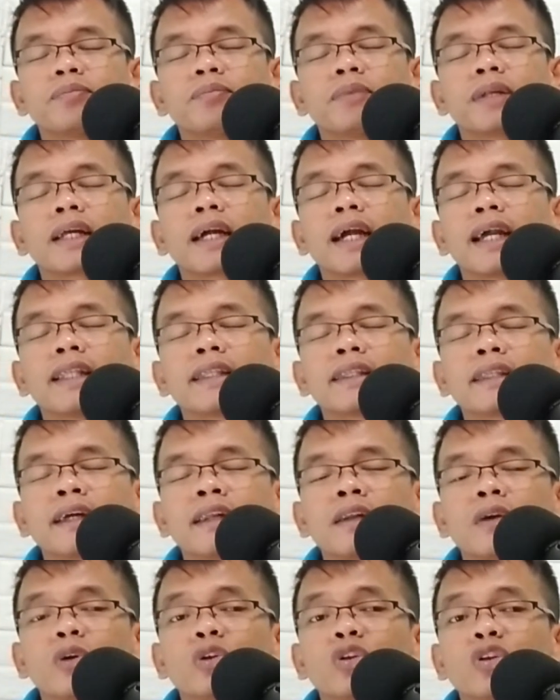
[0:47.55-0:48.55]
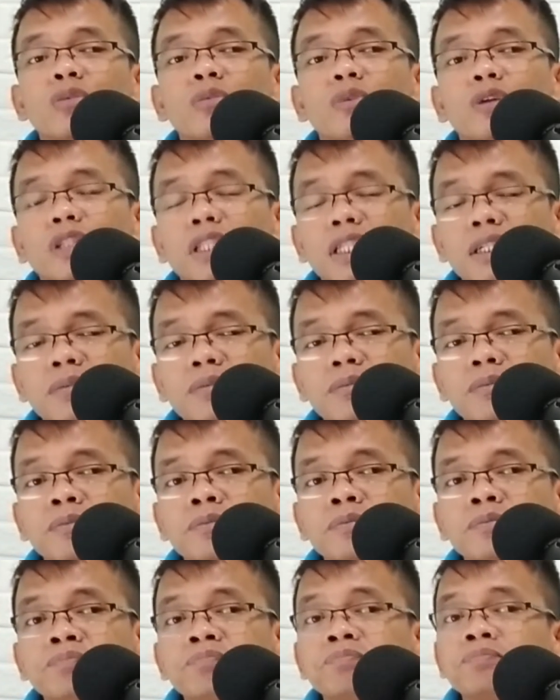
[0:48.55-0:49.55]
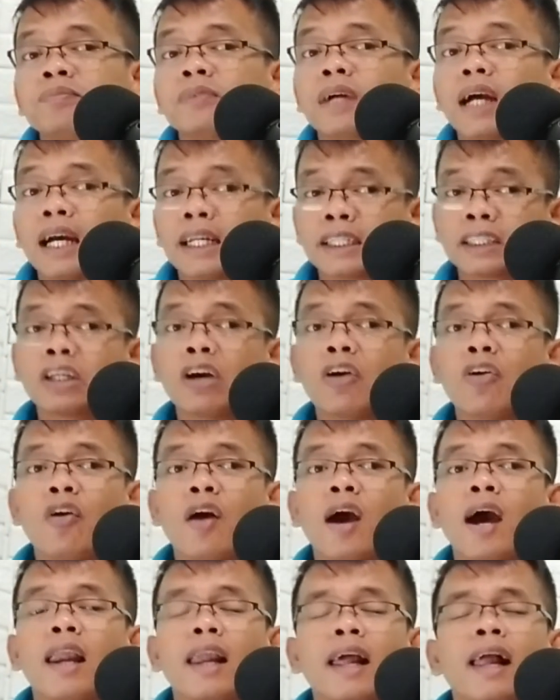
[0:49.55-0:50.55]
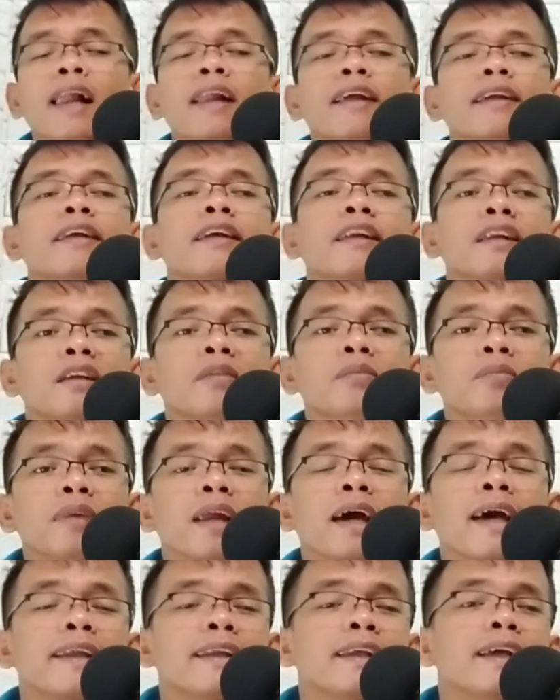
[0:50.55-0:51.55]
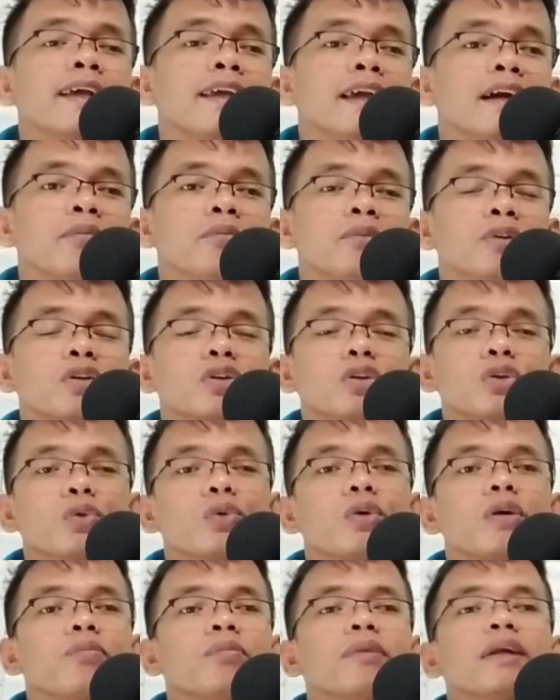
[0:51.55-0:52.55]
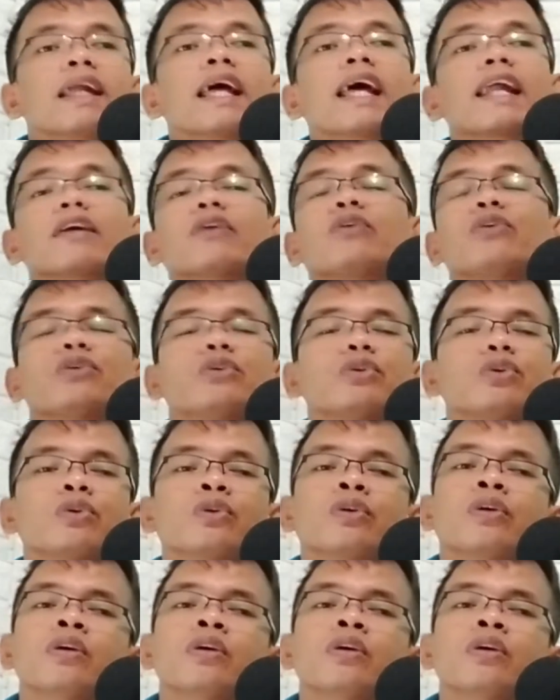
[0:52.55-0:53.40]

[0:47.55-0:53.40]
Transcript: berkaitan otomotif atau hal-hal random lainnya yang gue menarik untuk uh,